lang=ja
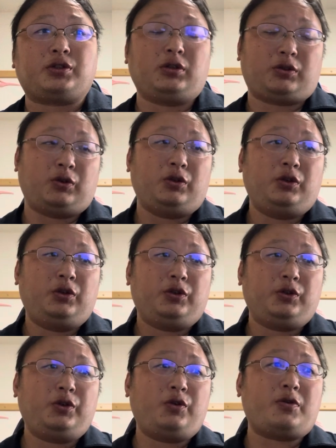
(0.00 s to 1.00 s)
ると
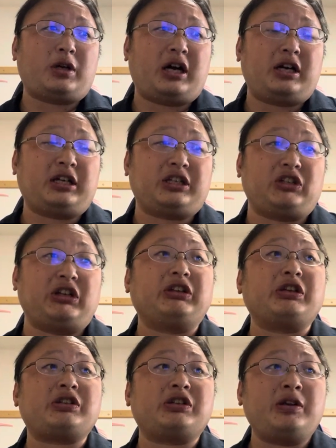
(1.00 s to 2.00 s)
というような話なん
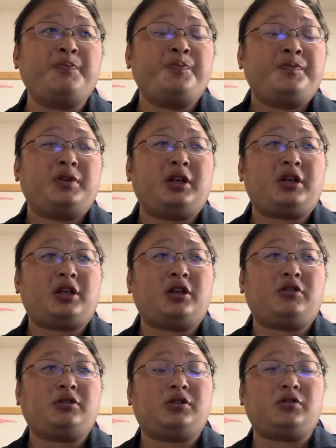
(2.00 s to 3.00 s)
ですね。で、
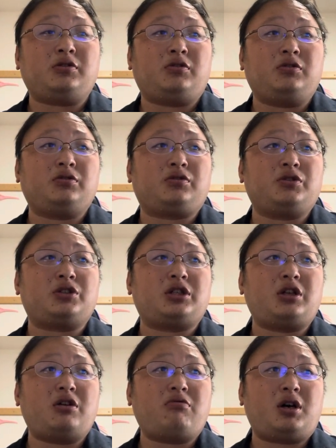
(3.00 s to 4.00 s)
結論とし
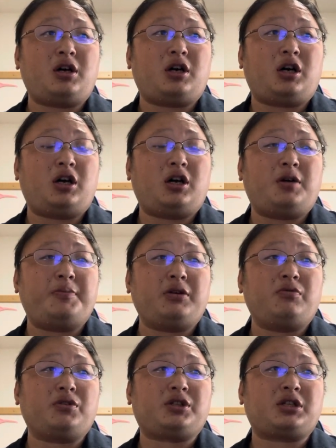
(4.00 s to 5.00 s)
ては、あ
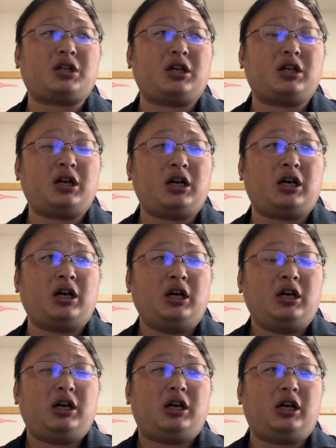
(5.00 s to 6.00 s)
弁護士さんが、
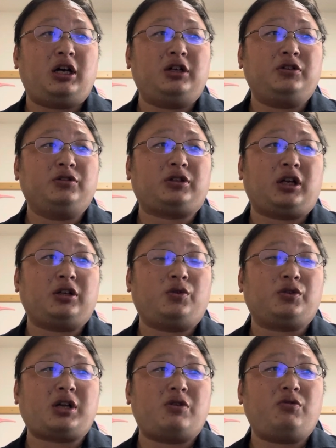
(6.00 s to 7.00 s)
あ言うたら
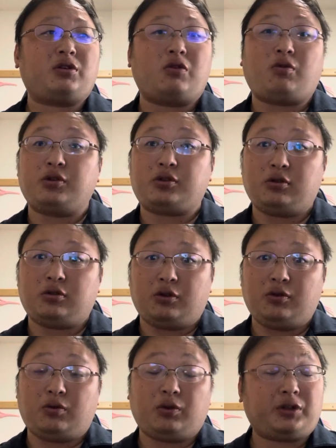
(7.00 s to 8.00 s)
動産を確保すると
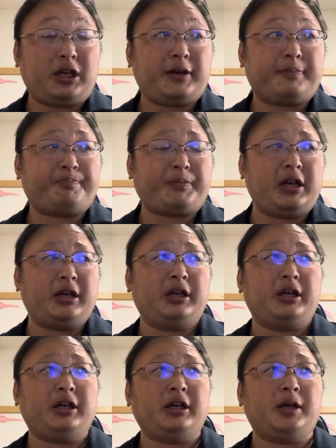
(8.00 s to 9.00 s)
いうことで、
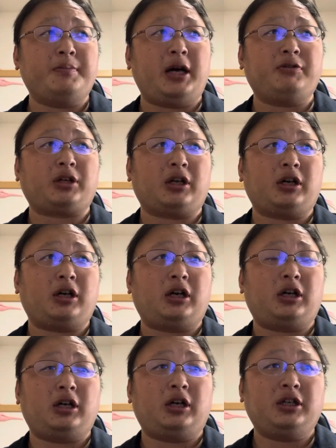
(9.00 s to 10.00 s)
えー、まあ言うたら、
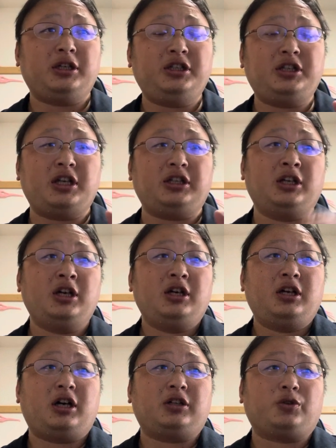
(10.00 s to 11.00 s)
あ家に
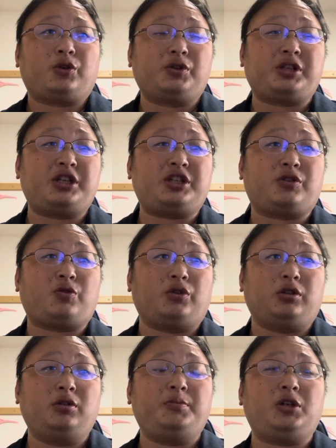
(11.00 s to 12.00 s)
あの、強制執行
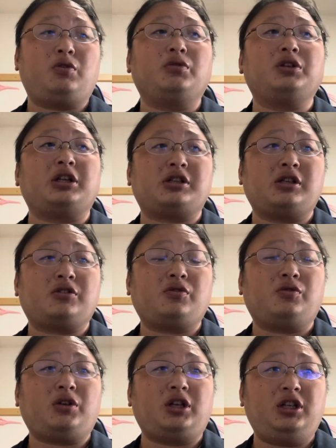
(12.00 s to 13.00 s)
で踏み込んでですね、そ
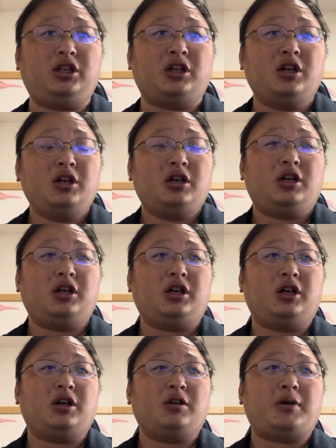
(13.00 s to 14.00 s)
の時に、
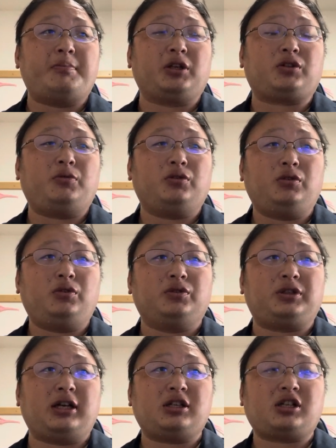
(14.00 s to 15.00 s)
えー、ママ友の
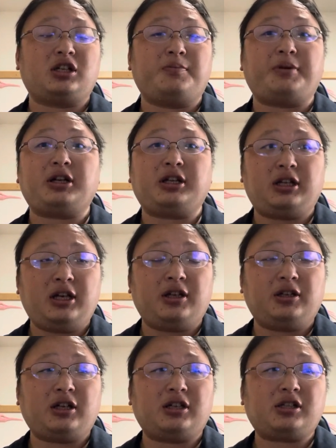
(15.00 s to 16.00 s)
旦那さんにバレ
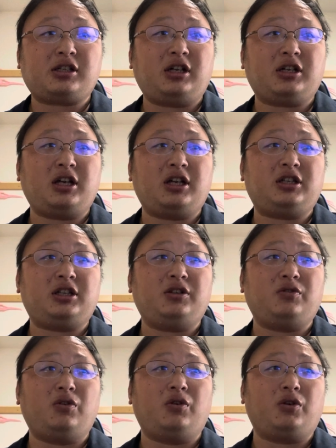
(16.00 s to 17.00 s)
て、旦那さんが現
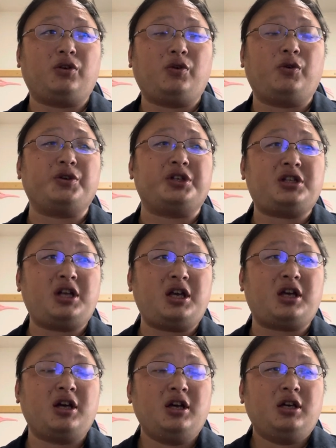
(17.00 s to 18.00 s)
金を用意し
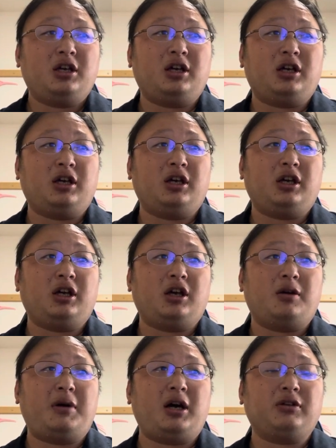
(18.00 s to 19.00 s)
て、
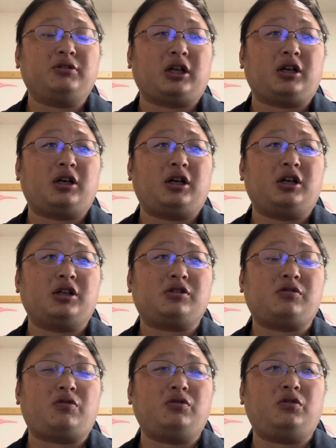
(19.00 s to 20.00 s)
えー、まあ言ったら、あ
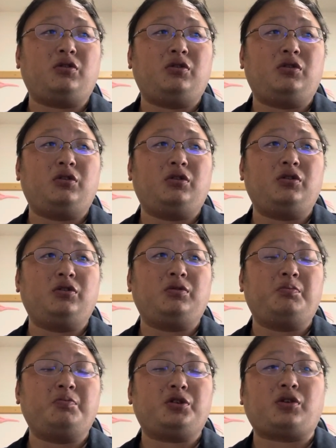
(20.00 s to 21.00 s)
そこ
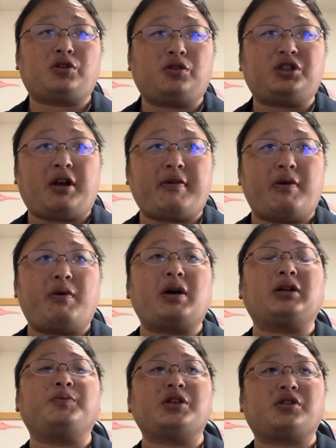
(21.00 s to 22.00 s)
の、訴訟自体は終わ
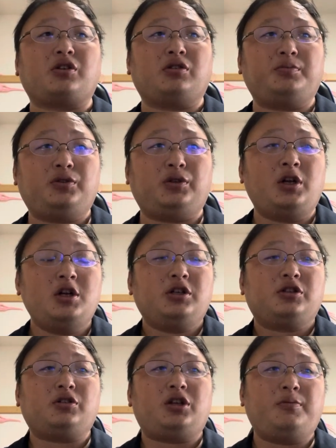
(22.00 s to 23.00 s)
るんですけども、
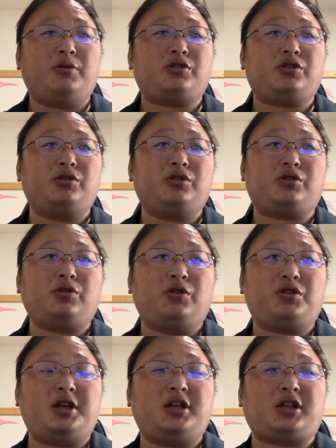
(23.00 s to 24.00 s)
その誹謗中
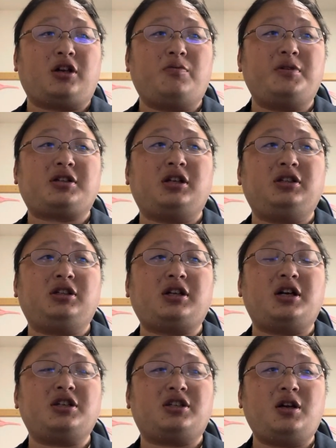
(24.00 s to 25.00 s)
傷していた嫁さんに
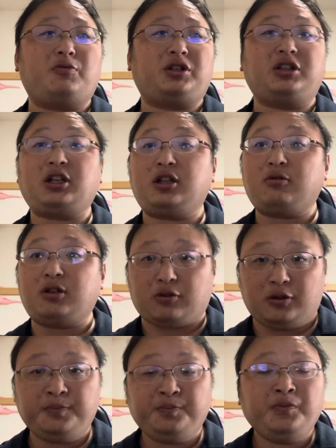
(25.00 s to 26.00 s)
対して、もう出てってくれ
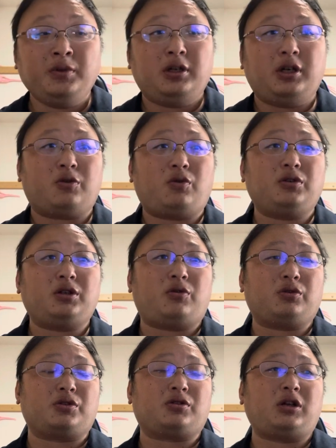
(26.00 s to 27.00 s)
と、あこんな
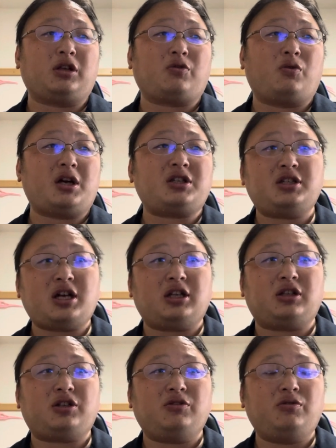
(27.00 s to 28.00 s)
ことするなんておかしいや
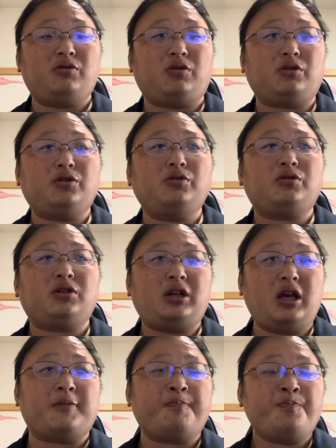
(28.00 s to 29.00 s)
んっていうことを言っ
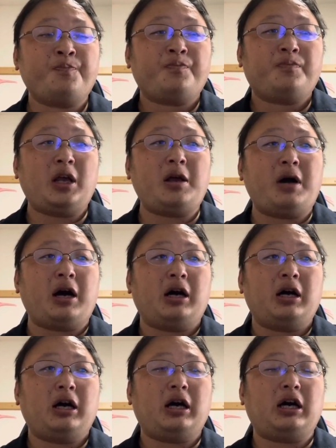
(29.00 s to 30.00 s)
て、で、
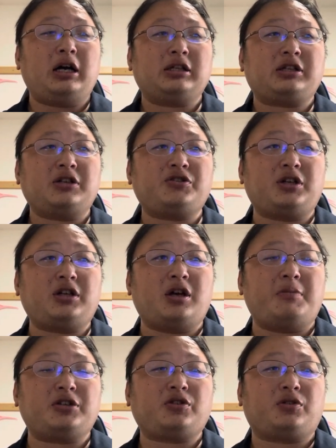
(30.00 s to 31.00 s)
まあ、あ最終的に
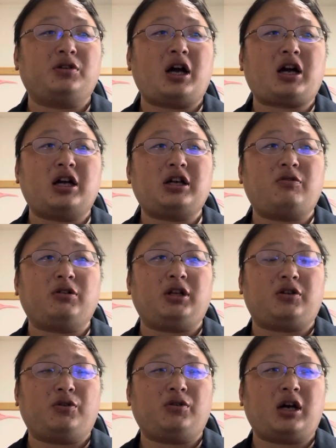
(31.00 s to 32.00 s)
はまあちょっと仲直
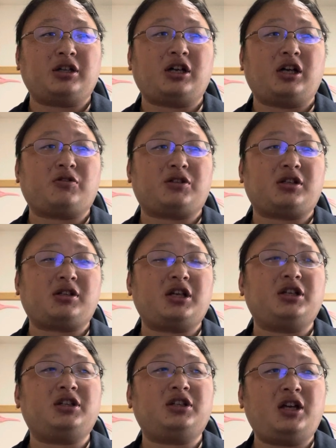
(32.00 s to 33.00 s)
りというか、ちゃんと謝
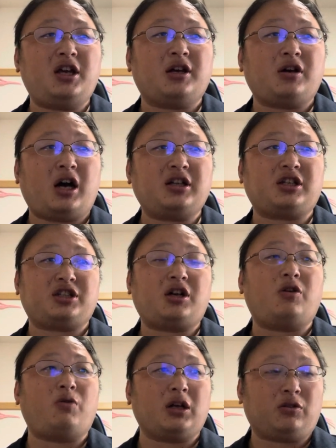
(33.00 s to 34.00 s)
罪に来て話
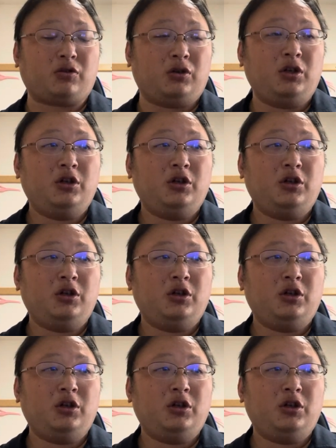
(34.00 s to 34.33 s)
が終わると